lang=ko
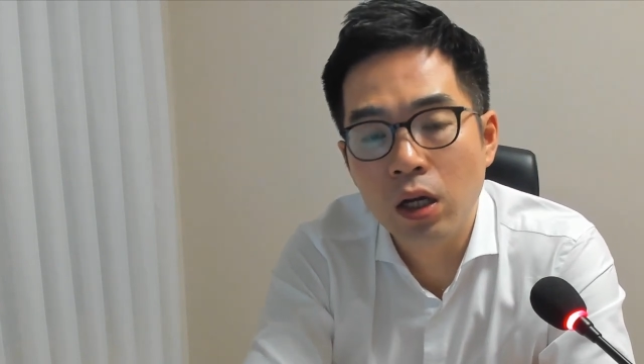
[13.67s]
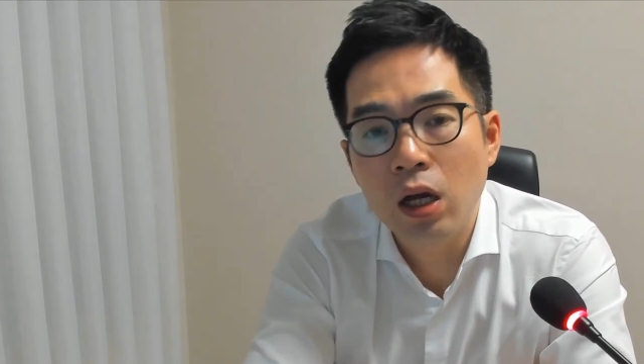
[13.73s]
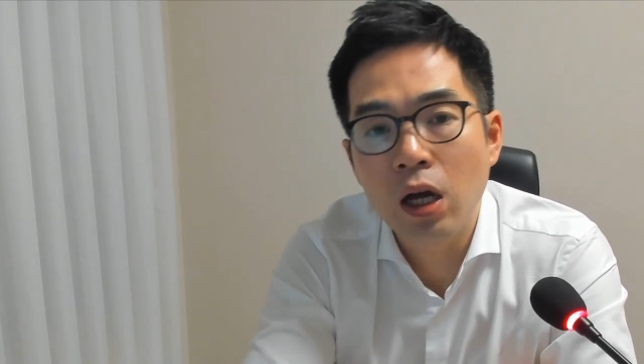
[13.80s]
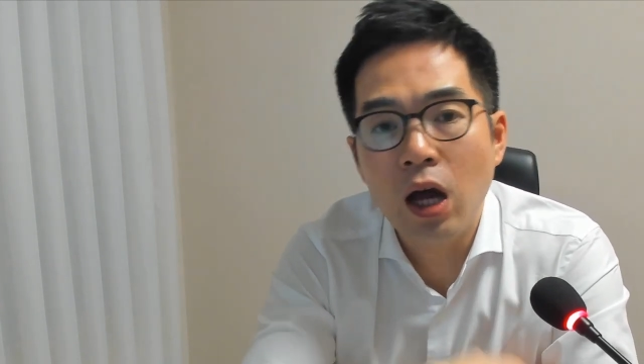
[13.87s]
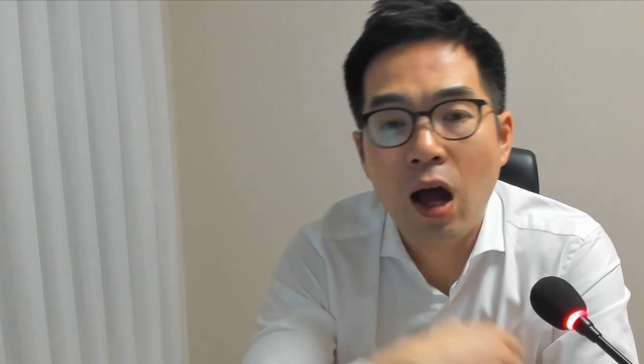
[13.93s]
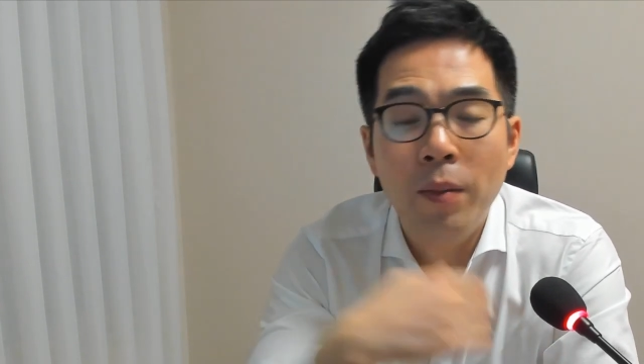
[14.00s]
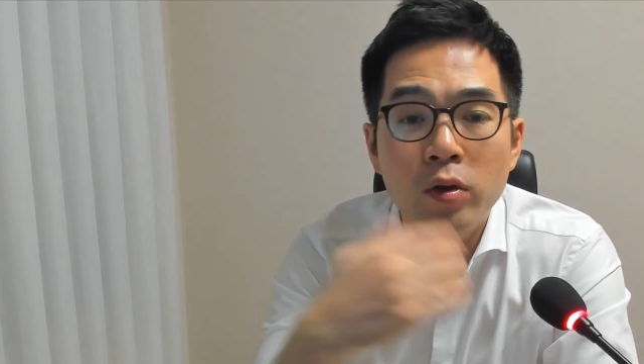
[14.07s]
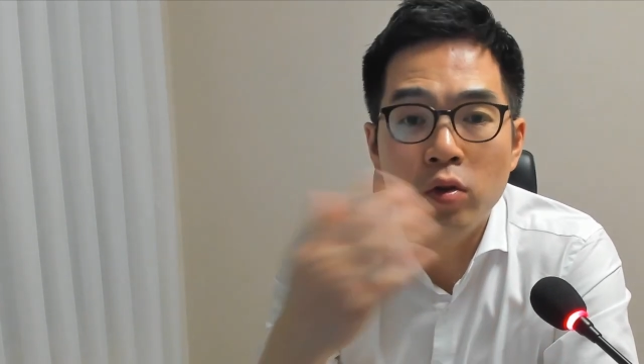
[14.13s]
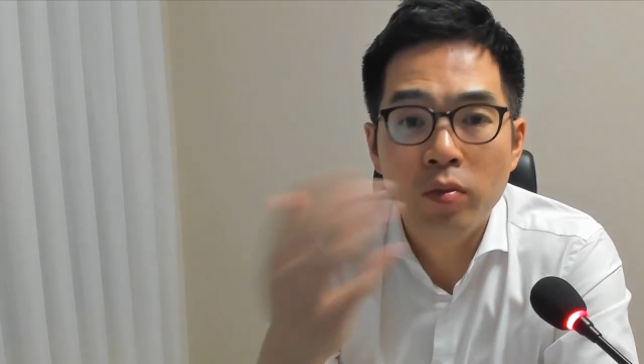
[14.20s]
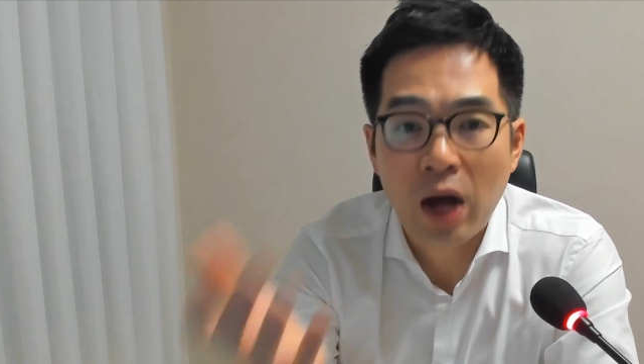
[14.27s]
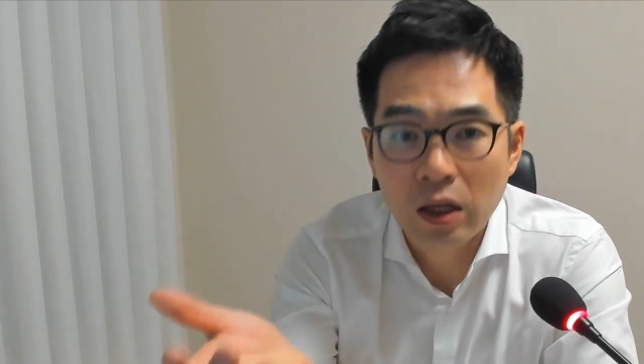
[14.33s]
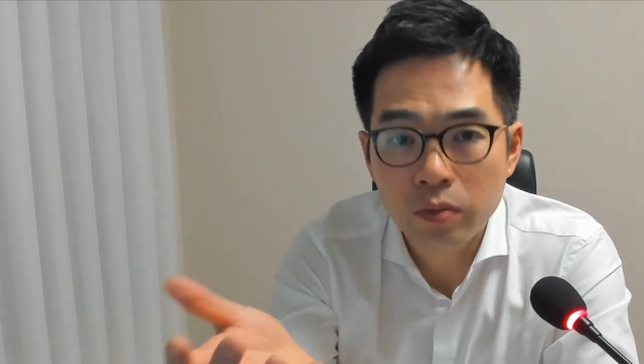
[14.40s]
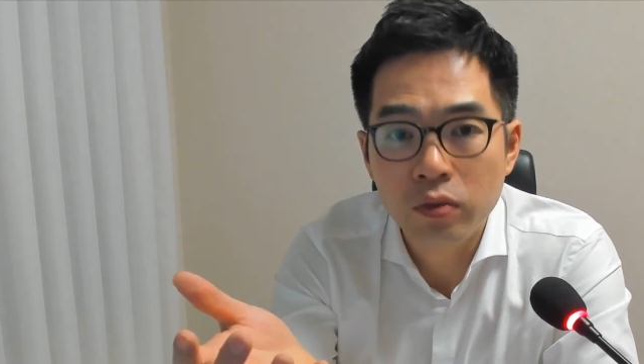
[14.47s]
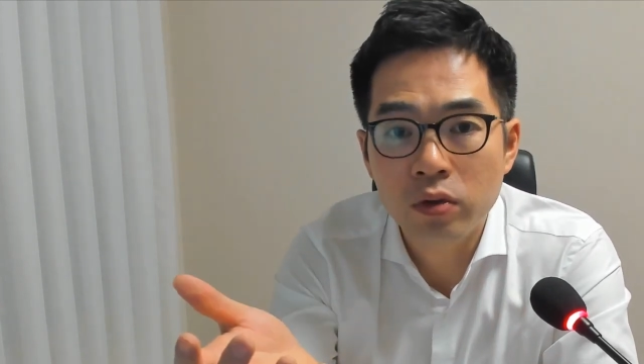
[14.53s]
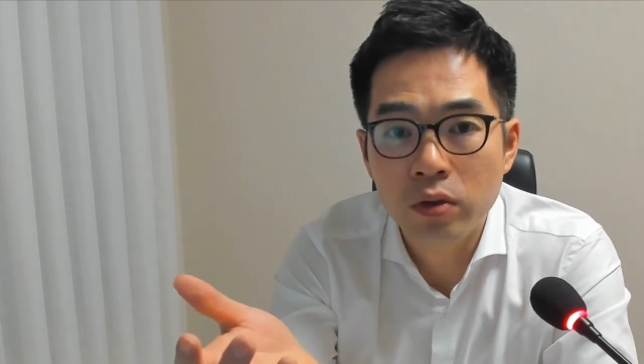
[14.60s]
아마도
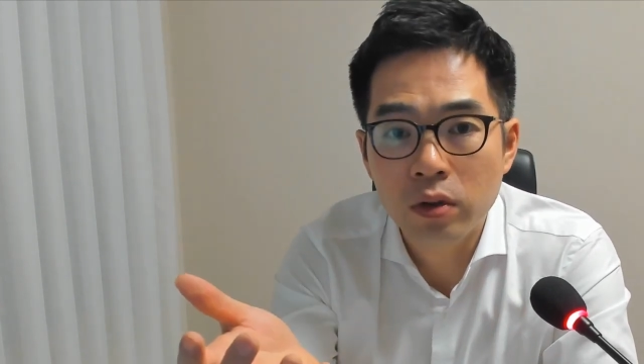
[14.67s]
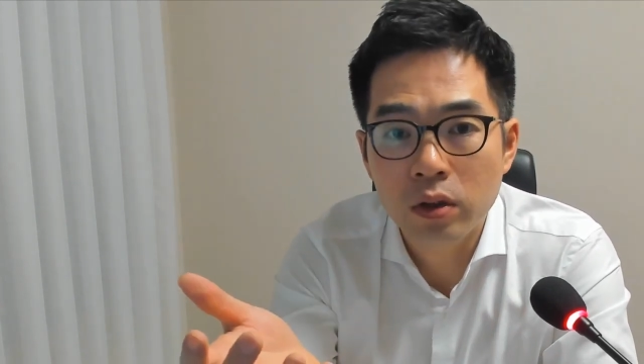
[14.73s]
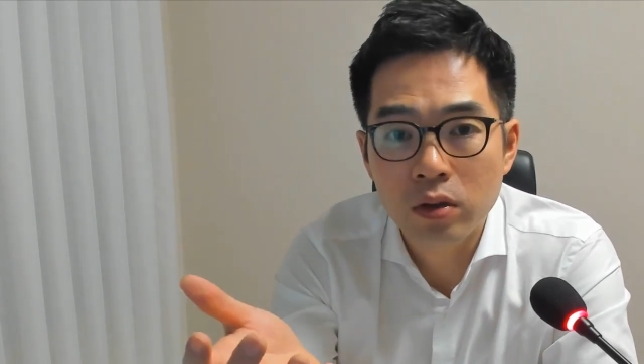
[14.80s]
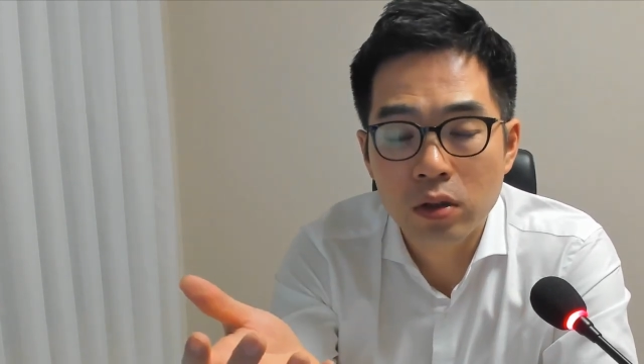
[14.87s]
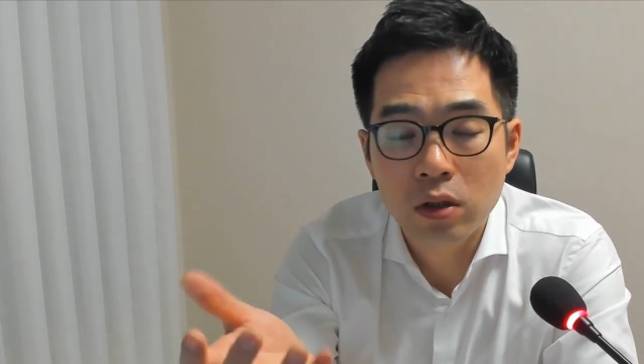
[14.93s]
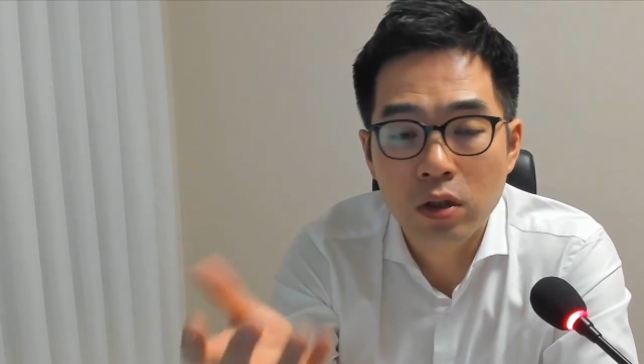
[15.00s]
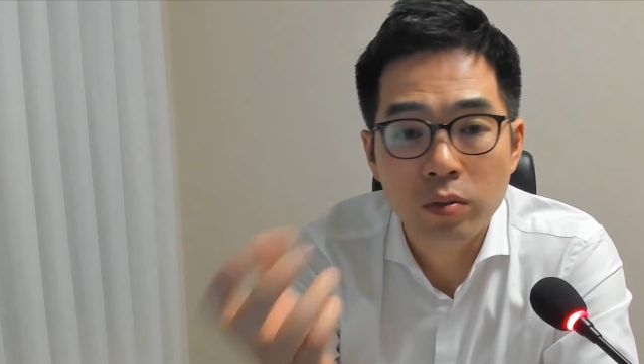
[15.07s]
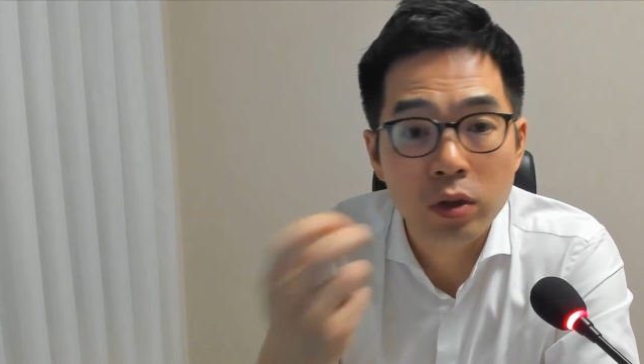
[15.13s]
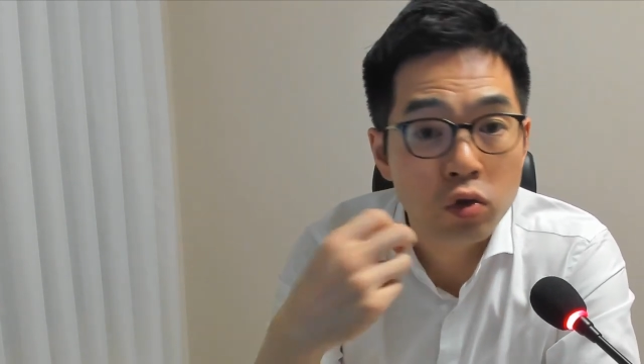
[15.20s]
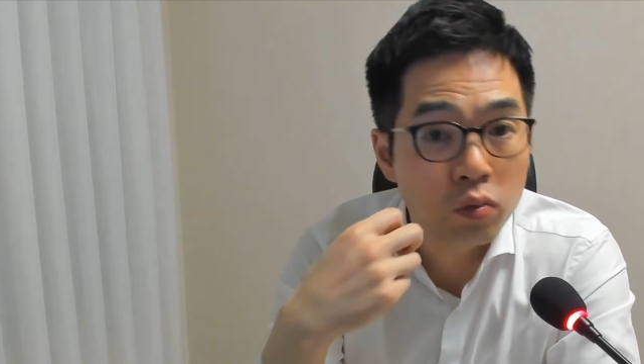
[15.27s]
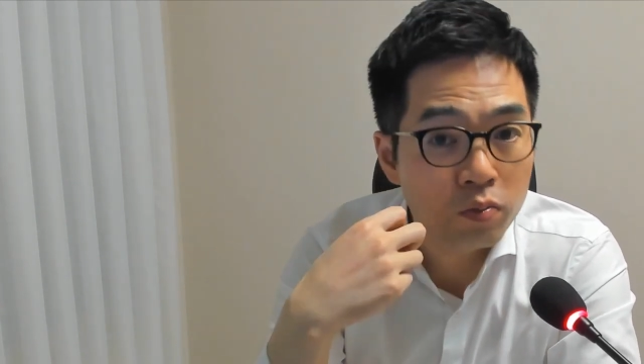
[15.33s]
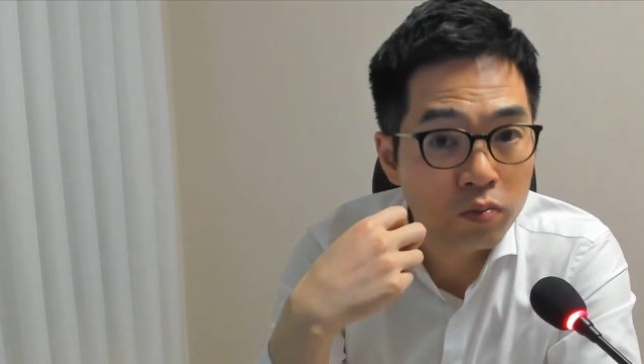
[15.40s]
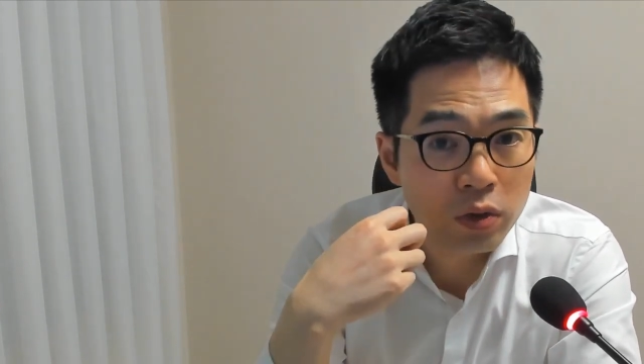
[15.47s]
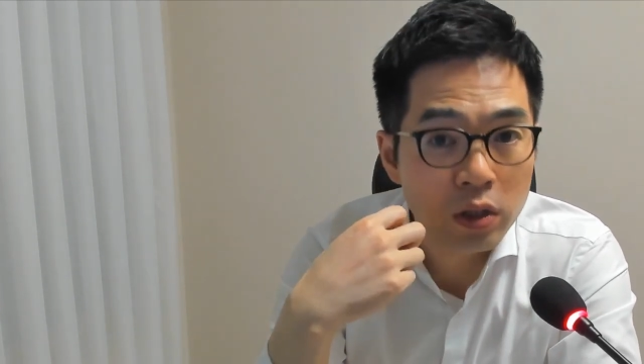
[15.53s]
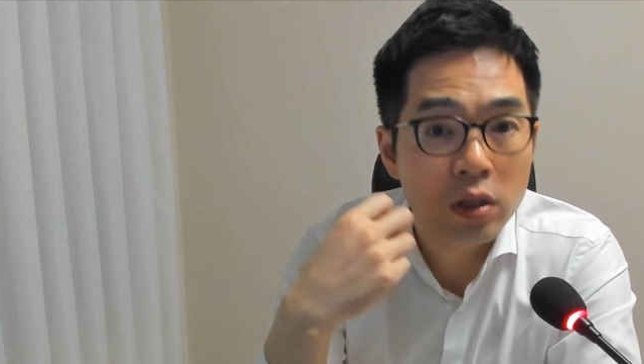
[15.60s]
많은 분들께서 이미
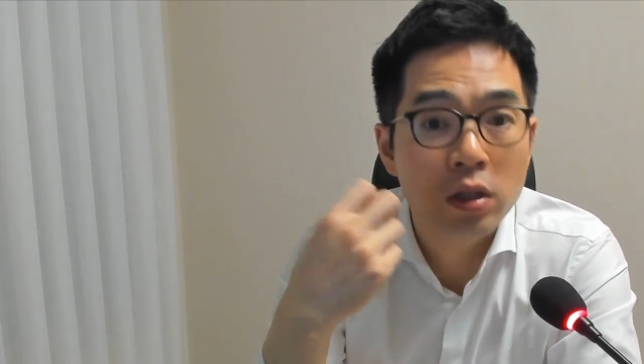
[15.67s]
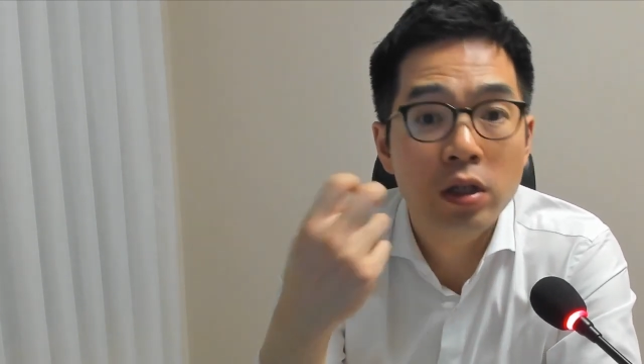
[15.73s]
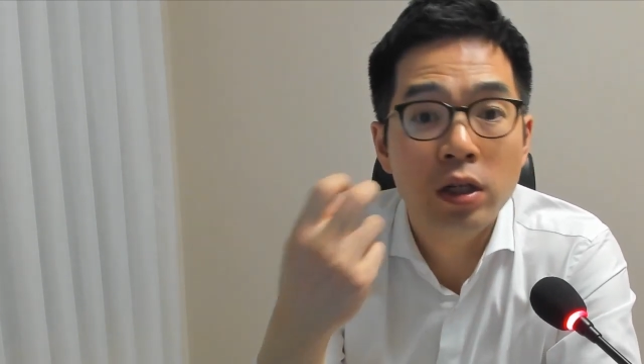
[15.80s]
준비를